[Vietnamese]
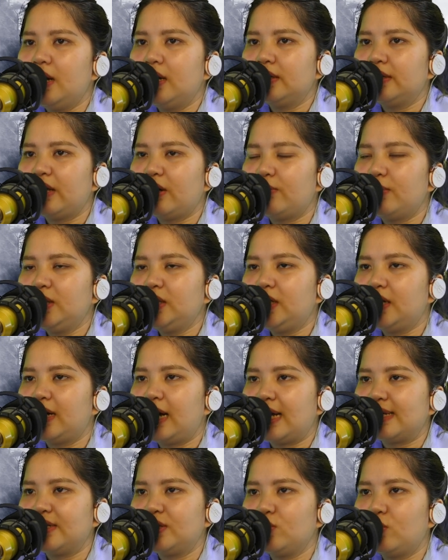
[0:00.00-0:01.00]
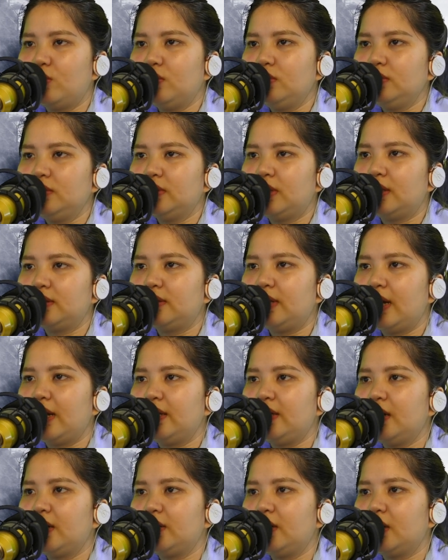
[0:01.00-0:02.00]
Theo bước chân hạ xuống Thân thể
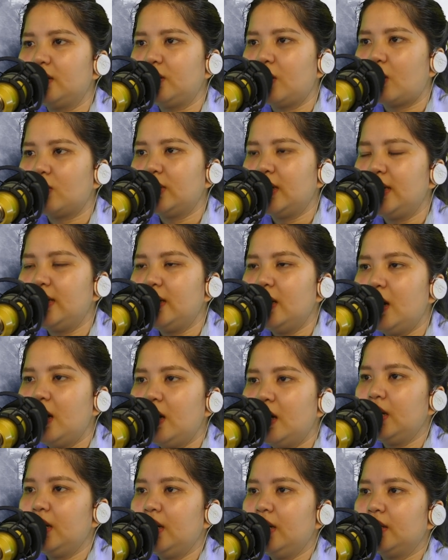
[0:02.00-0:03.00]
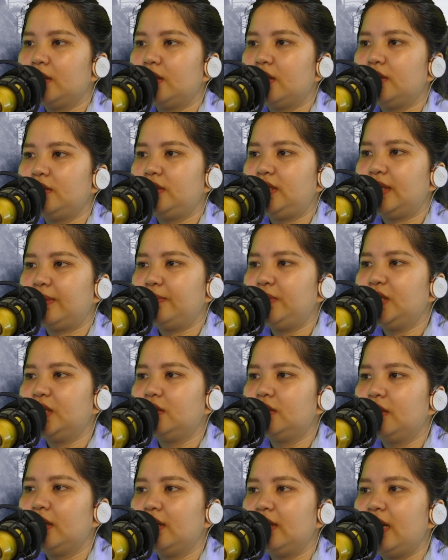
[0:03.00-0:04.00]
dần dần nhỏ đi Từ trăm
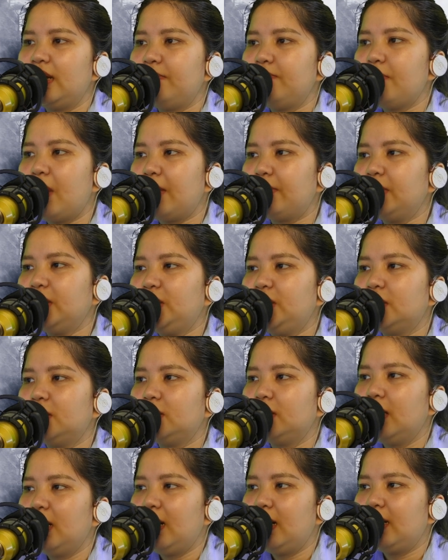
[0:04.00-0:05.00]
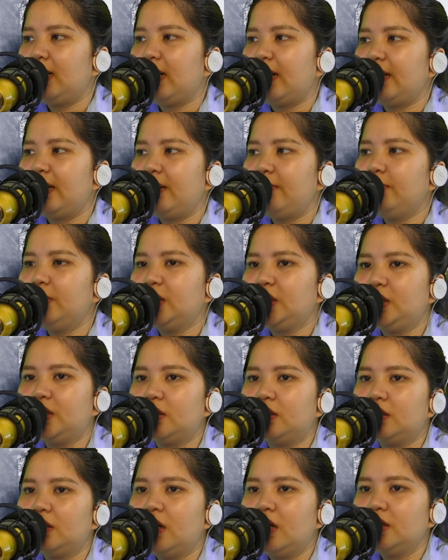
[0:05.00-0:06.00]
trượng đến 30 trượng Lại đến 10
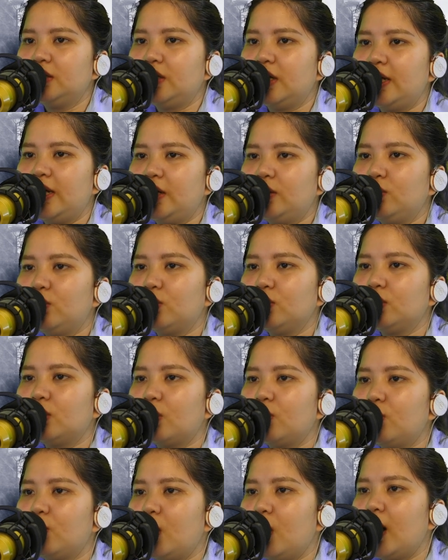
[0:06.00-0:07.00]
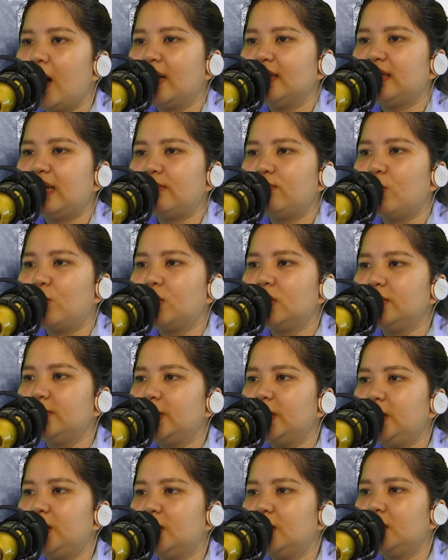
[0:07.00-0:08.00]
trượng Cho đến cuối cùng hóa thành một người
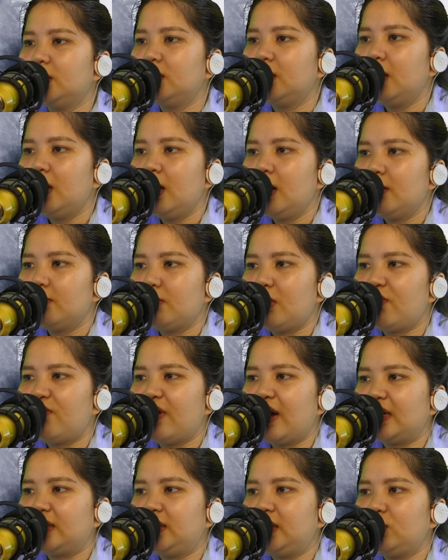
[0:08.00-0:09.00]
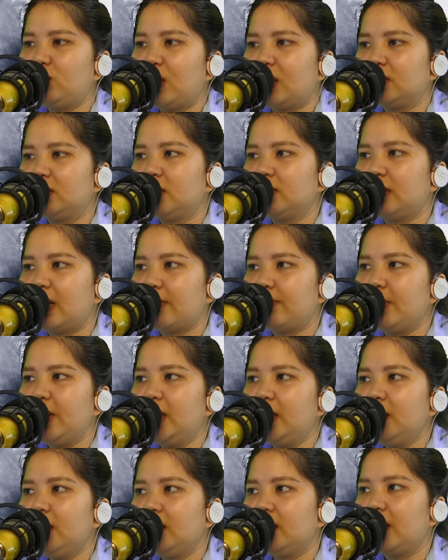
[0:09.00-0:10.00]
bình thường Màu vàng trên toàn thân tan
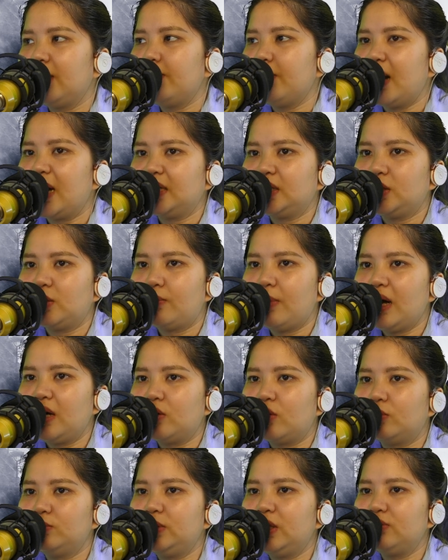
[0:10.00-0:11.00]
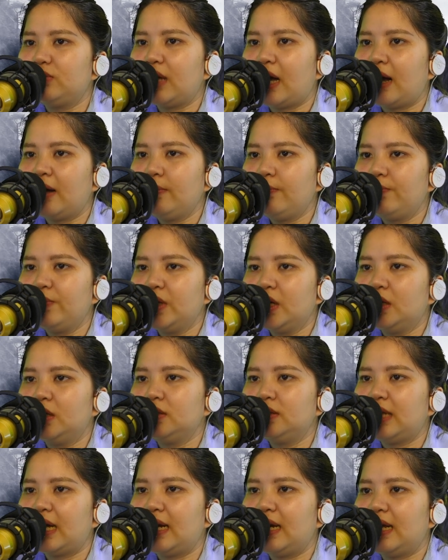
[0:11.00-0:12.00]
biến Kim bang trong mắt cũng tiêu tán
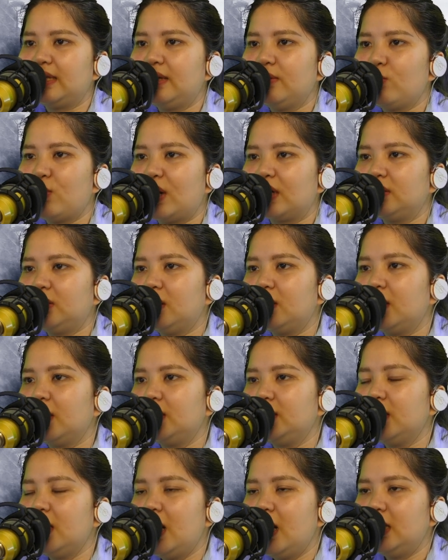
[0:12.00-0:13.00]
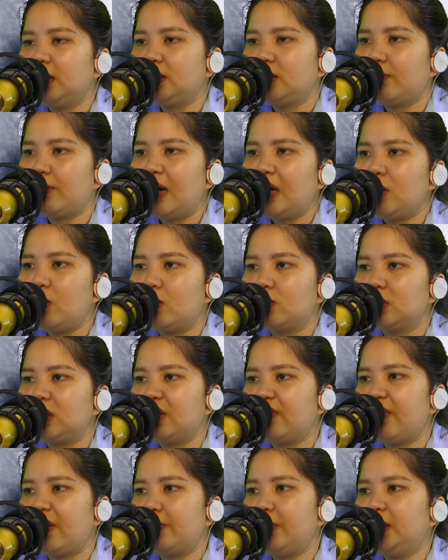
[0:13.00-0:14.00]
Hứa Thanh lại tiếp quản thân hình Trong mắt lộ
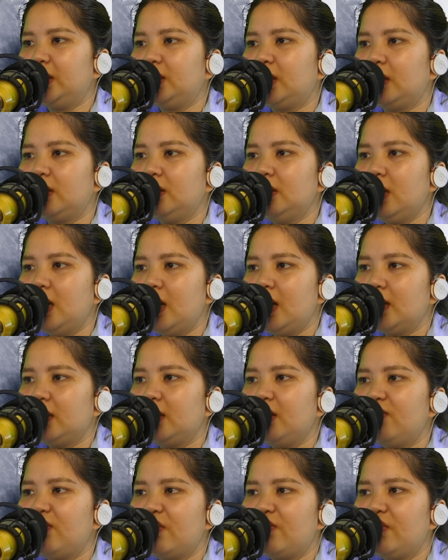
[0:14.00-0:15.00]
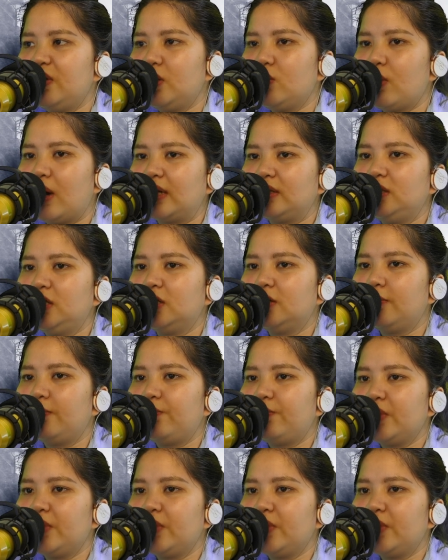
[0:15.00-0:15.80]
ra vẻ bình tĩnh Đi về phía quảng trường